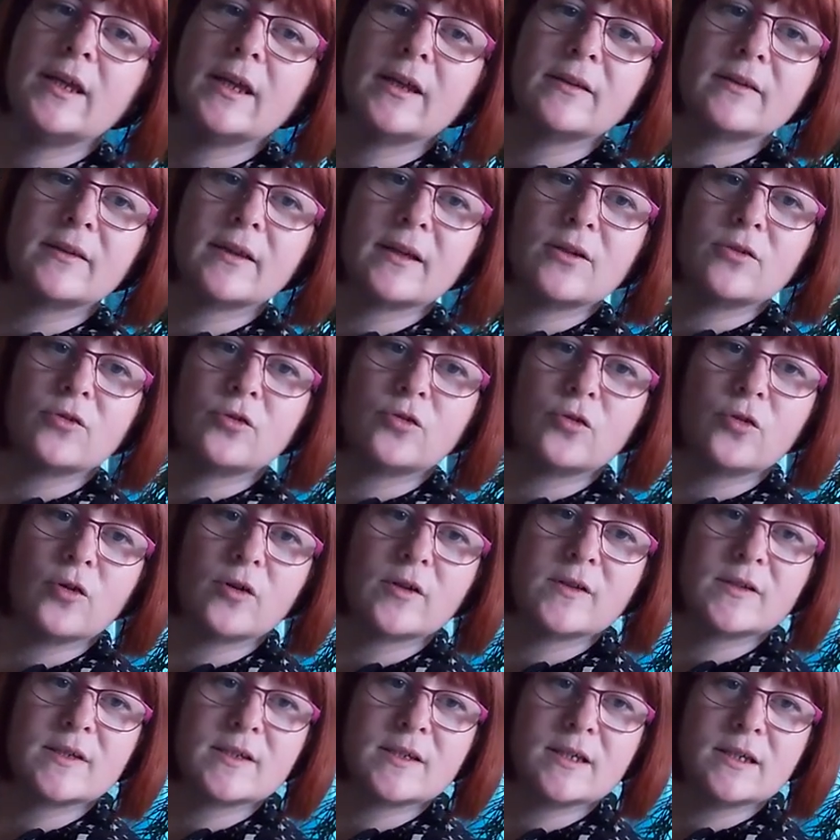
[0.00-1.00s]
qui est en train de
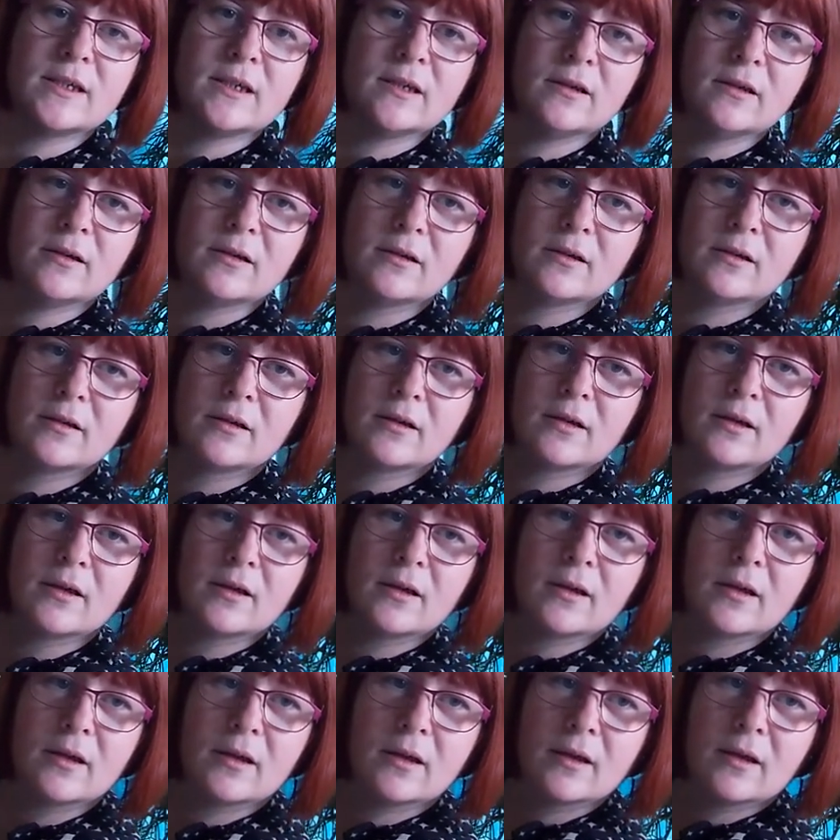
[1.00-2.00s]
sortir.
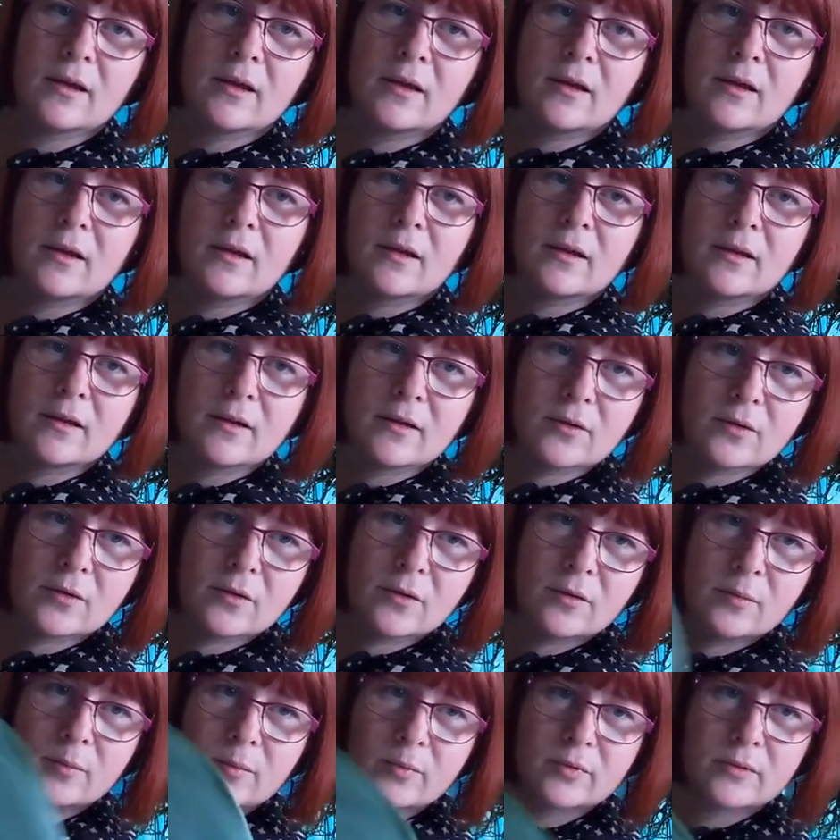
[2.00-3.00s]

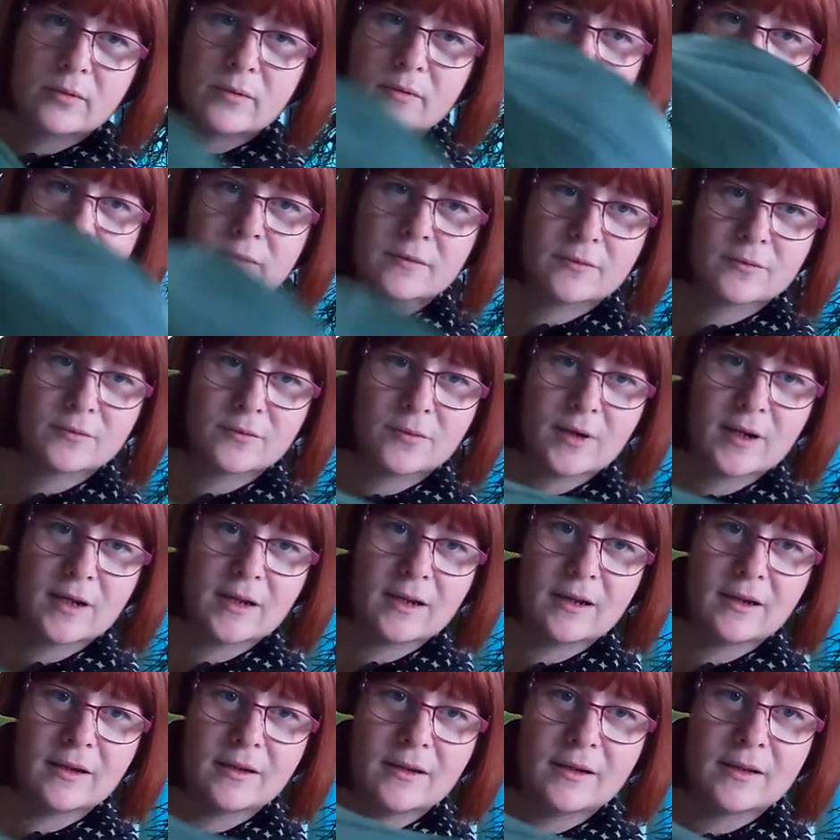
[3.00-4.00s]
Hop,
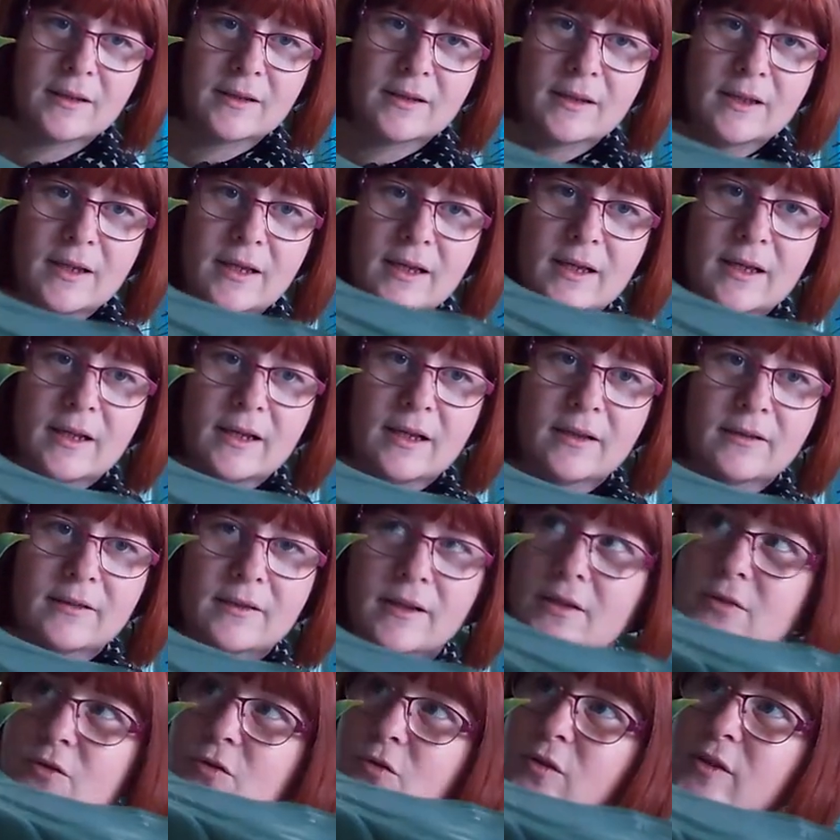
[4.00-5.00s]
voilà. Elle est en
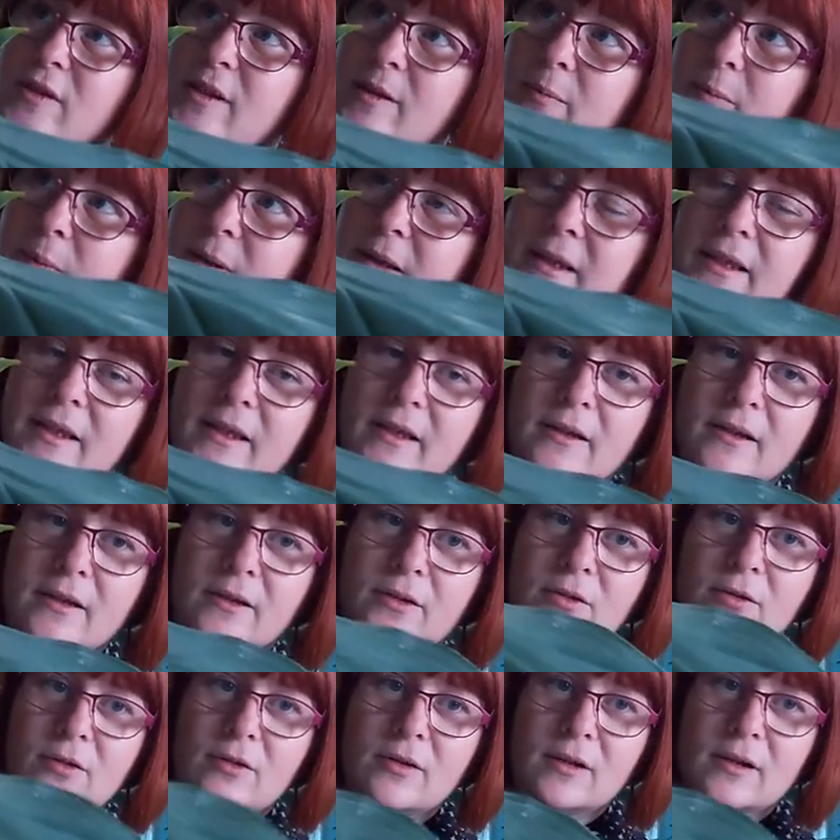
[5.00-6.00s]
train de se déplier
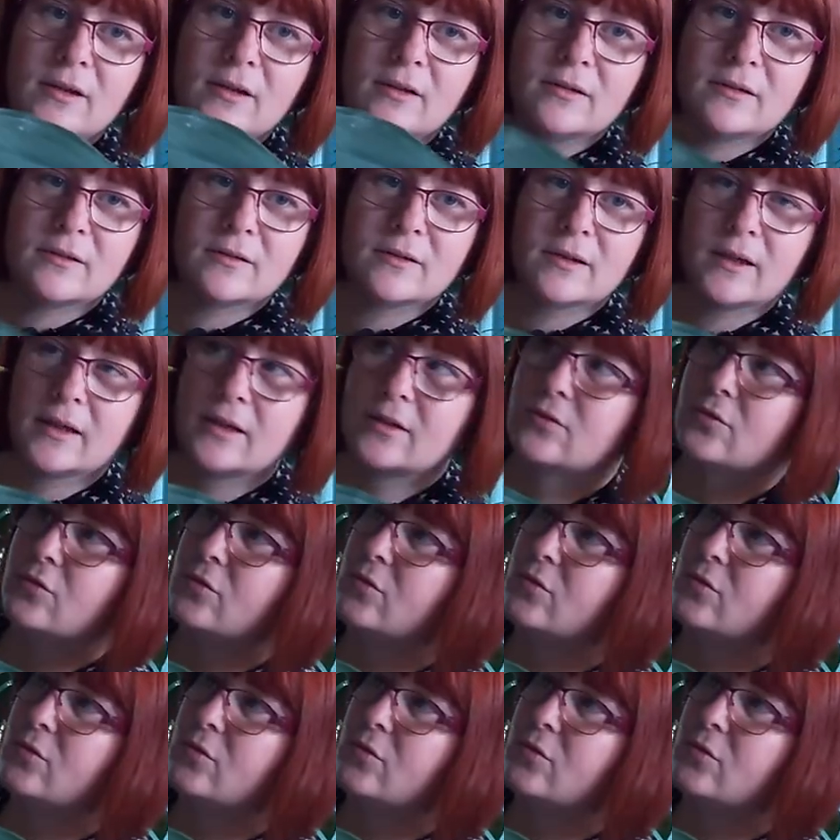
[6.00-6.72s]
d'ailleurs, là. Elle est